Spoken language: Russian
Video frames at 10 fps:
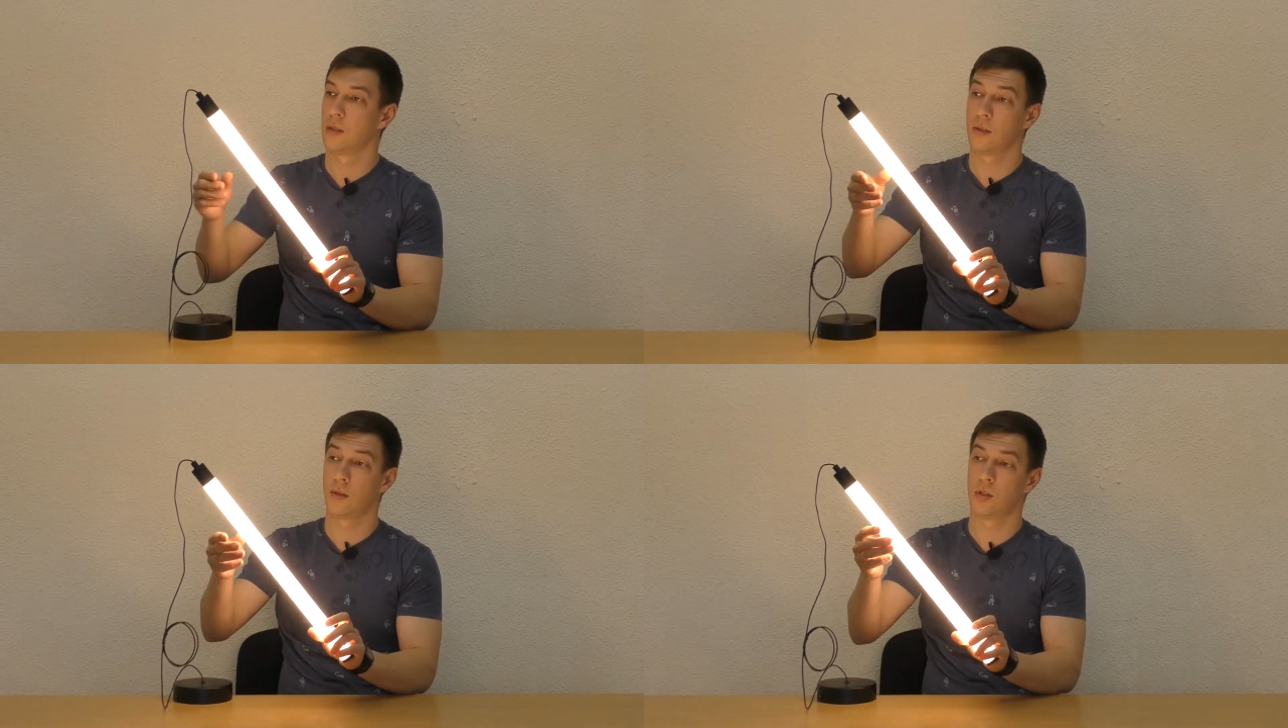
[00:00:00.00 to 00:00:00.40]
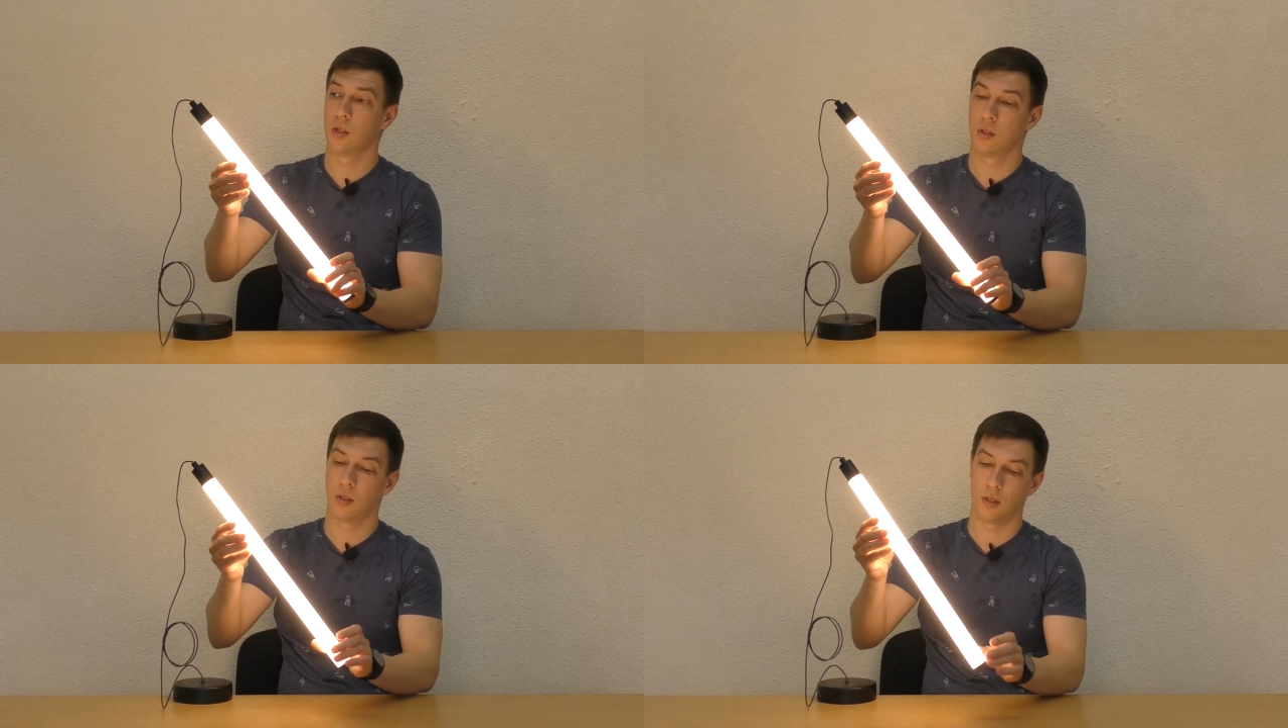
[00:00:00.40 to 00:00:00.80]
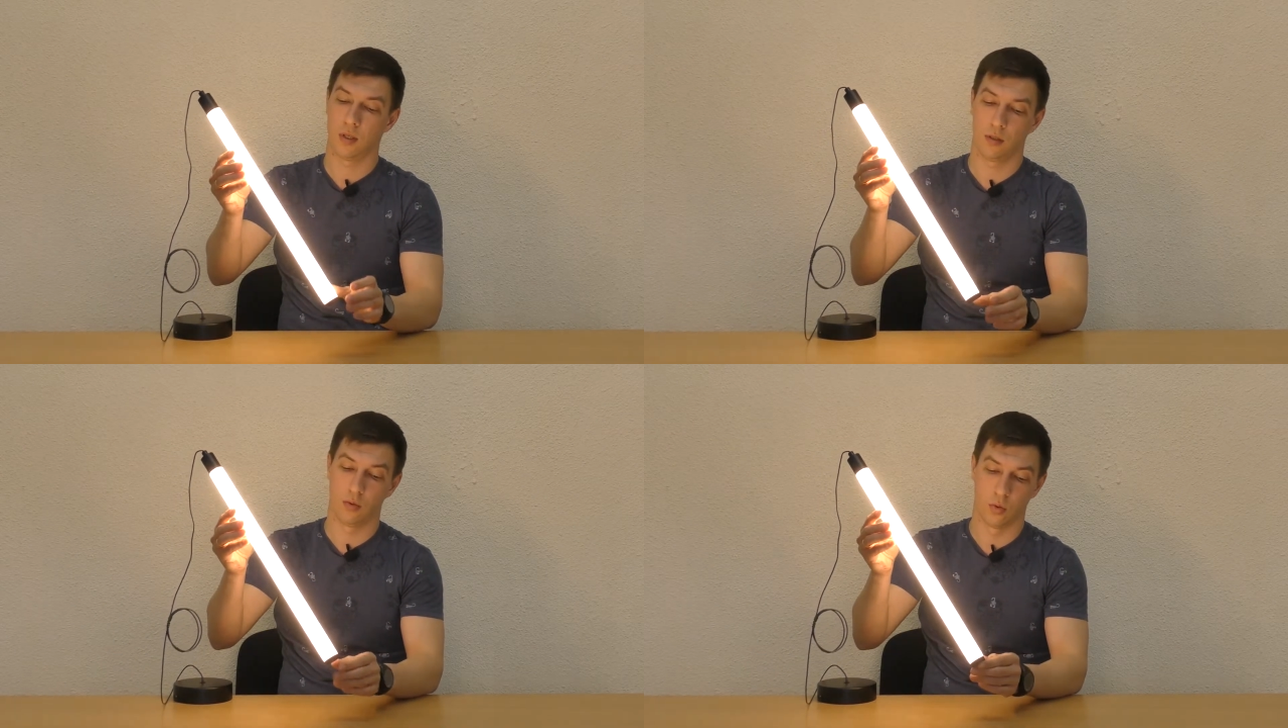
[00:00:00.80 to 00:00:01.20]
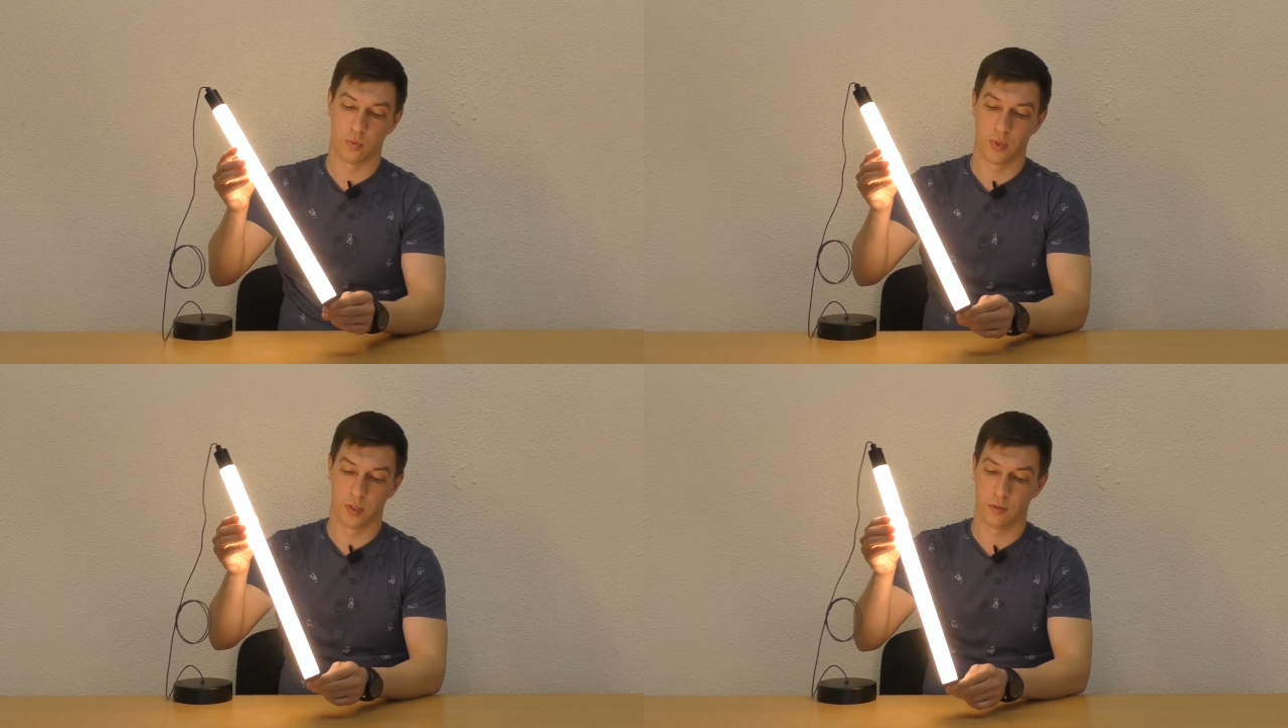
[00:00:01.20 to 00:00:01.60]
Цвет свечения
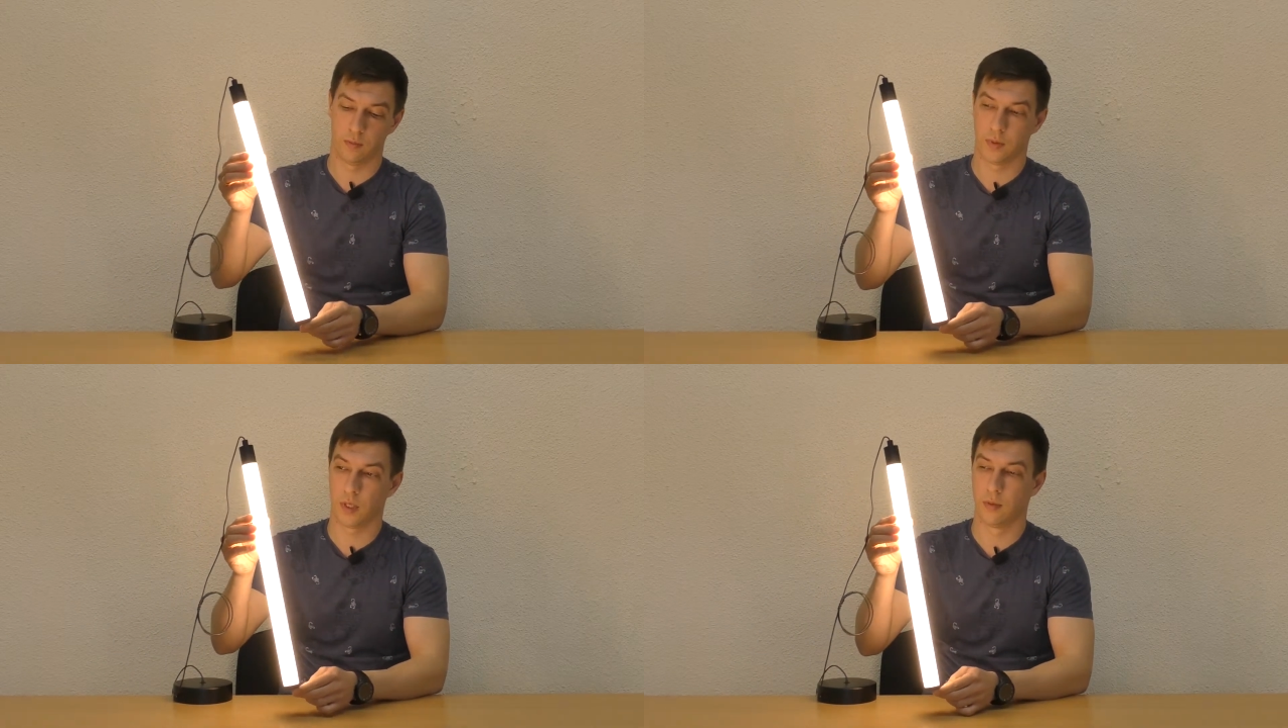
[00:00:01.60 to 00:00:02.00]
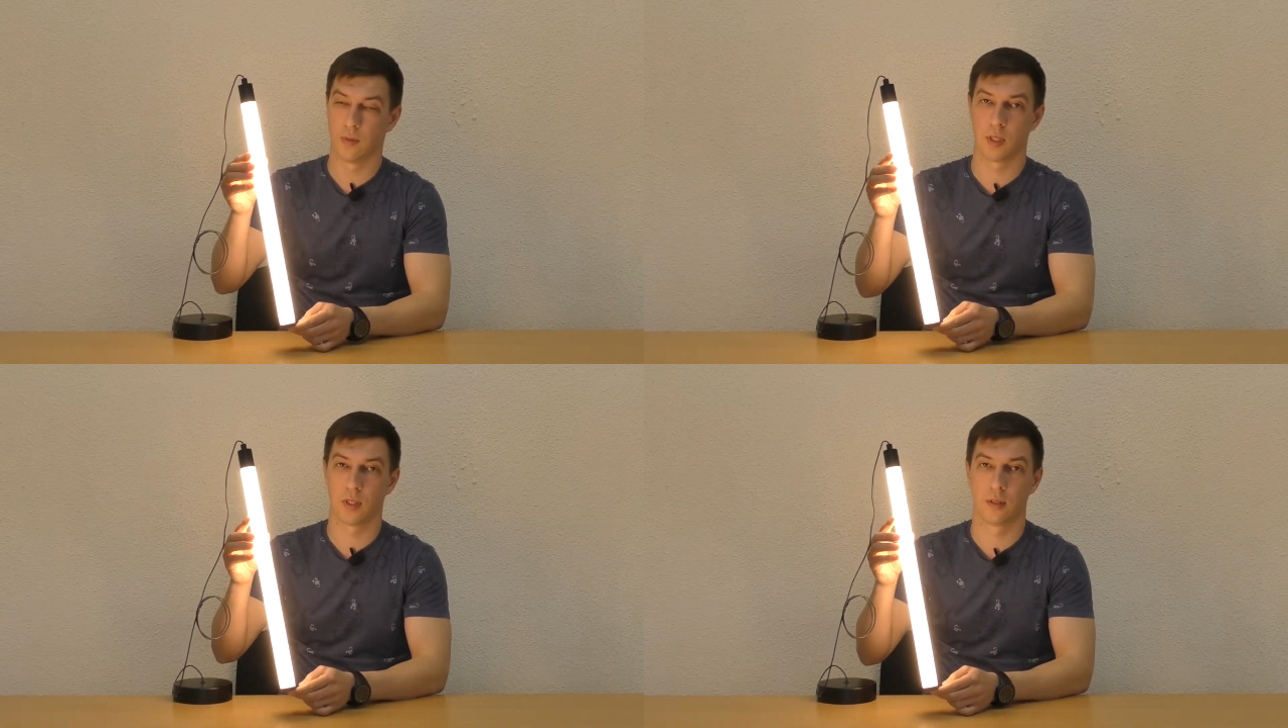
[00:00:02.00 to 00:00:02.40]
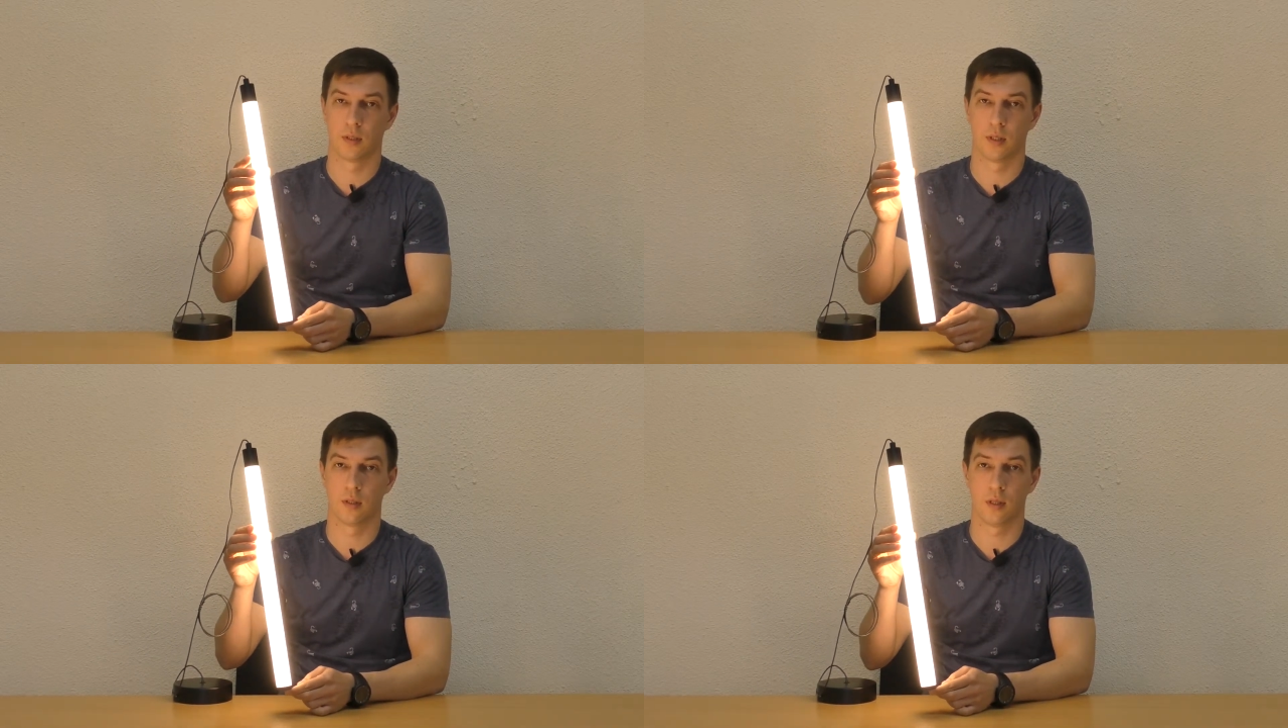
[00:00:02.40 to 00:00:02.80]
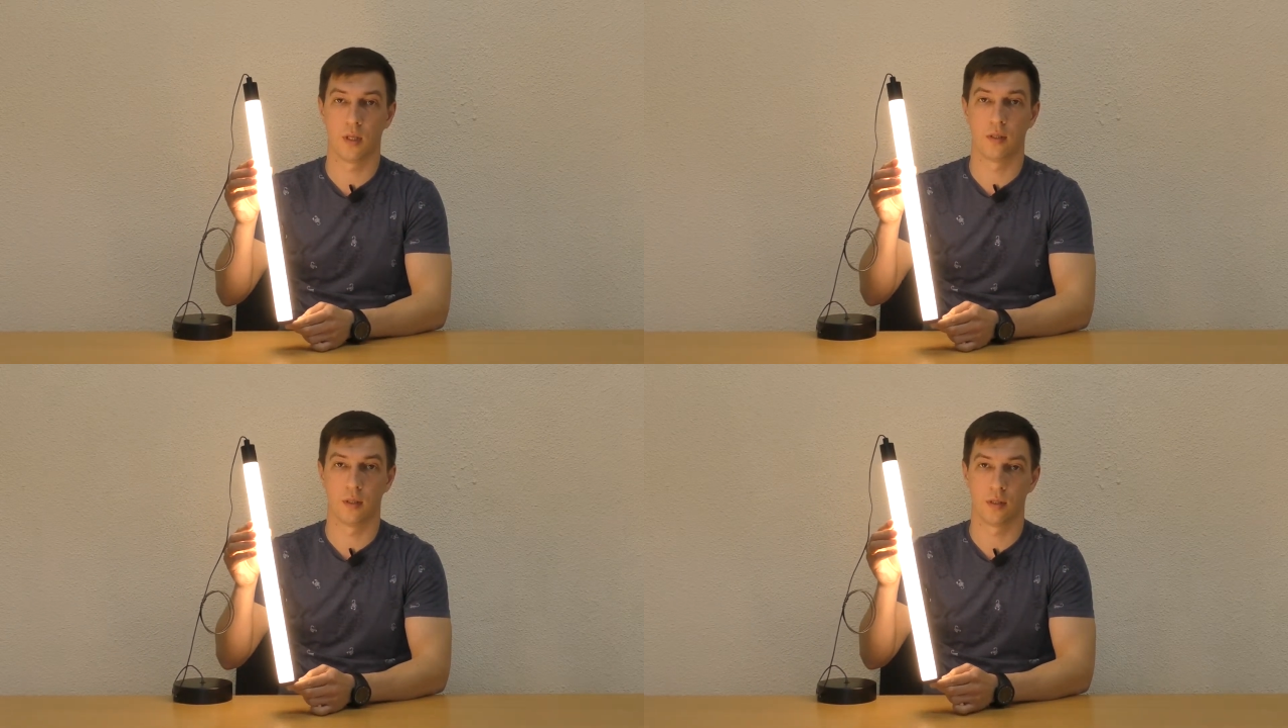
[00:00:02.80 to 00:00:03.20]
теплый, в кельвинах это
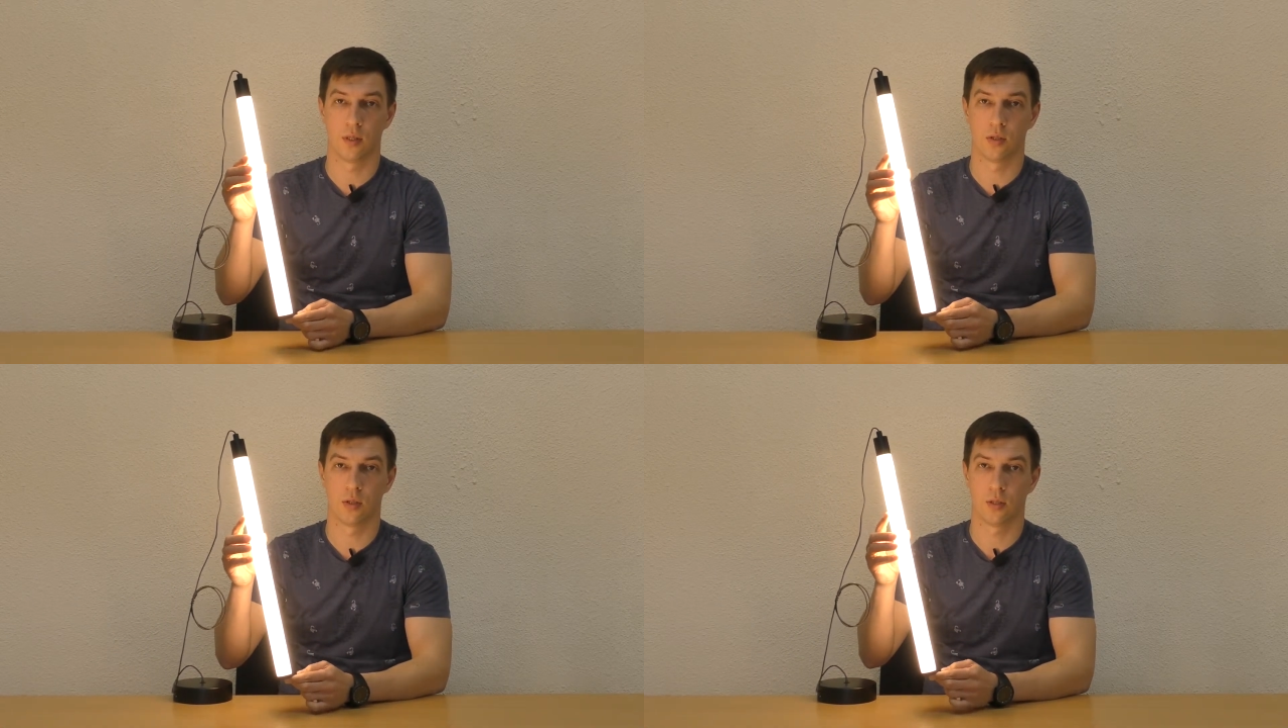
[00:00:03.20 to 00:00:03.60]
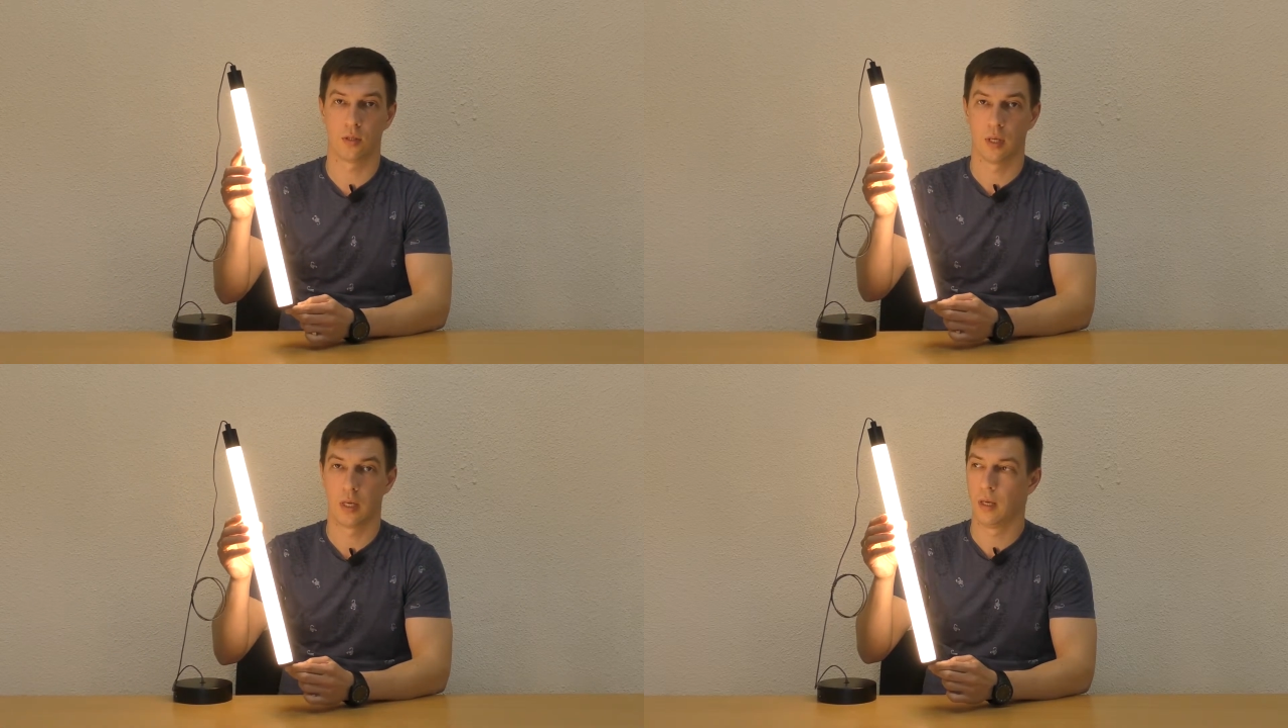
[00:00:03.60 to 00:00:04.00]
3000